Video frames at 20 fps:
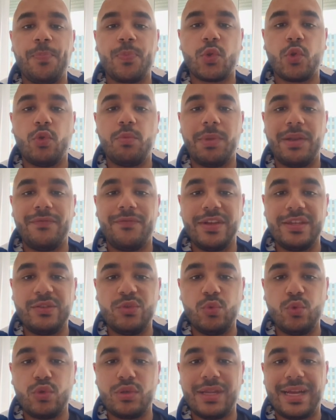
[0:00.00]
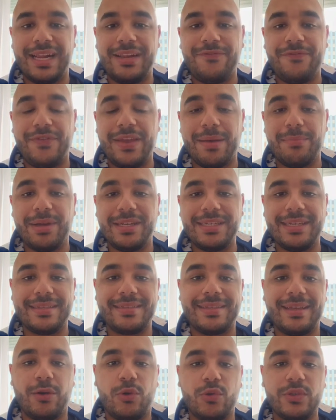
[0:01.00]
Und man versucht, Ralf Fährmann
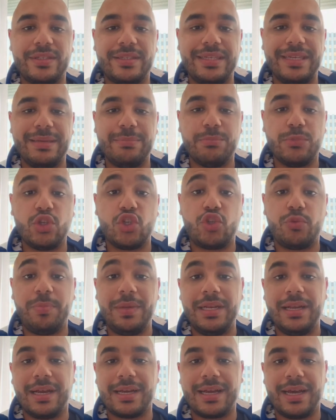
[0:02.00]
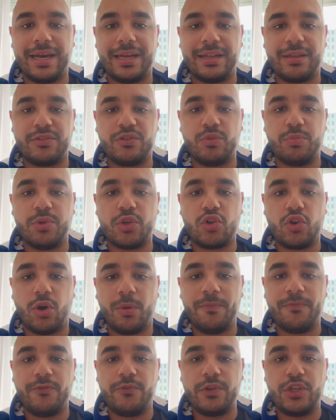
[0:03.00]
jetzt aus dem Spielerkader zu
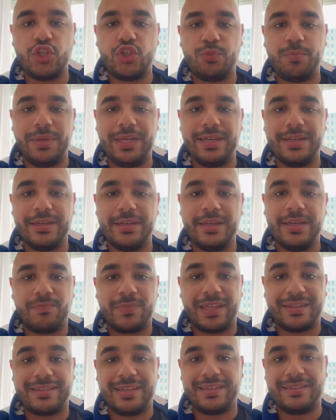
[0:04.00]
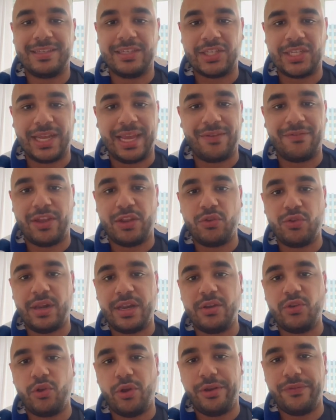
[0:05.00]
bekommen für die Spiele, dass er sich eventuell
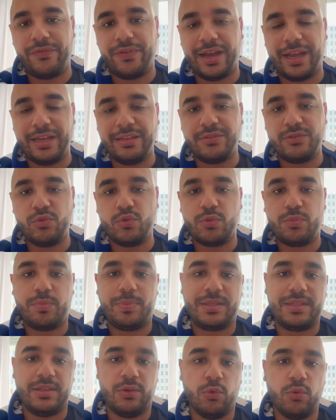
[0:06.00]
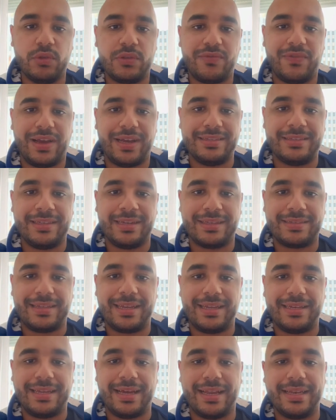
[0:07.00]
einen neuen Verein sucht, beziehungsweise dass
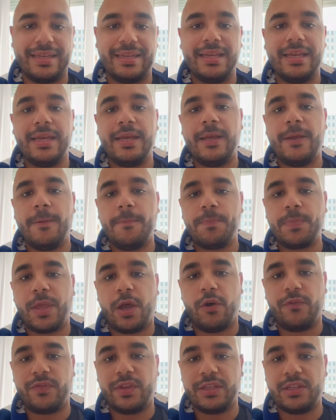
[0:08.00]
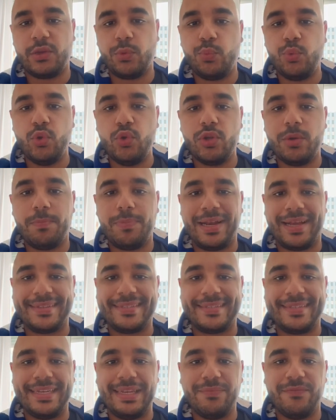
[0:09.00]
er dann auf der Tribüne
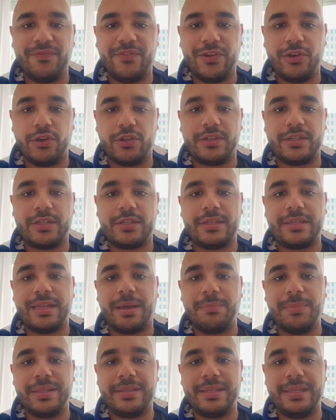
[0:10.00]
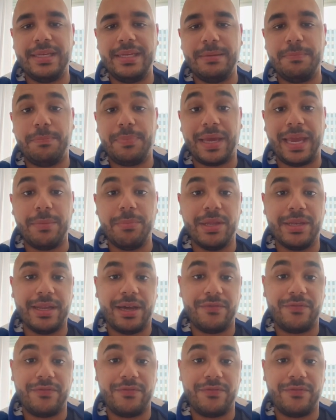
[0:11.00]
Platz nehmen wird, damit die Prämien da